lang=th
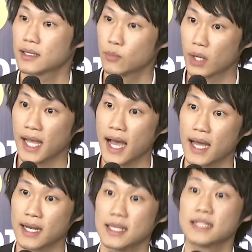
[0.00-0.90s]
มูลค่า
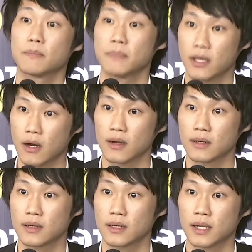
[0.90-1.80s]
ในยี่สิบปีก่อน
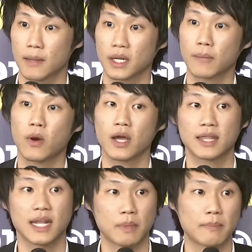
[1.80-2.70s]
นะครับมันก็พออินเท
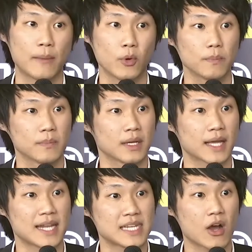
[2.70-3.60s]
อร์เน็ตมันมาปุ๊บ
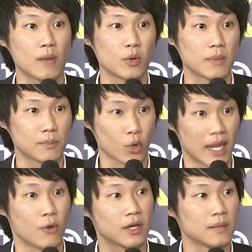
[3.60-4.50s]
การแชร์ข้อมูลมันหมุน
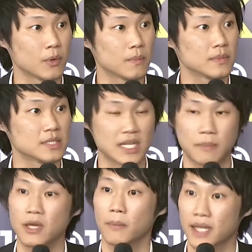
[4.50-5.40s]
เร็วขึ้นปุ๊บ จี ดี
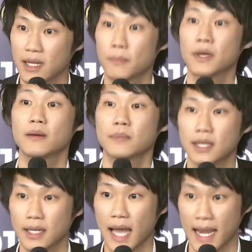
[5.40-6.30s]
พี ของประเทศก็เพิ่มขึ้
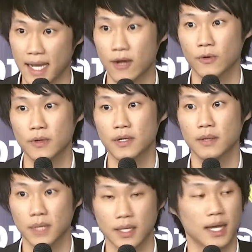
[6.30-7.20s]
นหลายเท่า
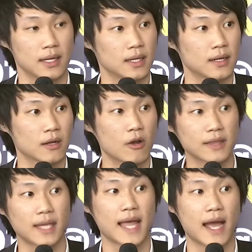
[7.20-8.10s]
เหมือนกันข้อ
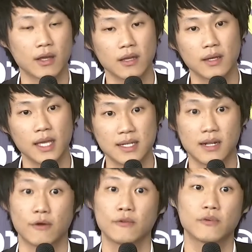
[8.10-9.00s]
แตกต่างก็คือ
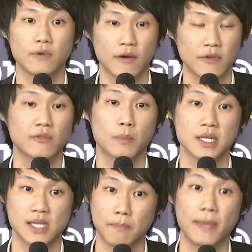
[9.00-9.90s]
Internet of
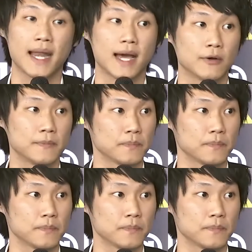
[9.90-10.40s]
Information ไปแล้ว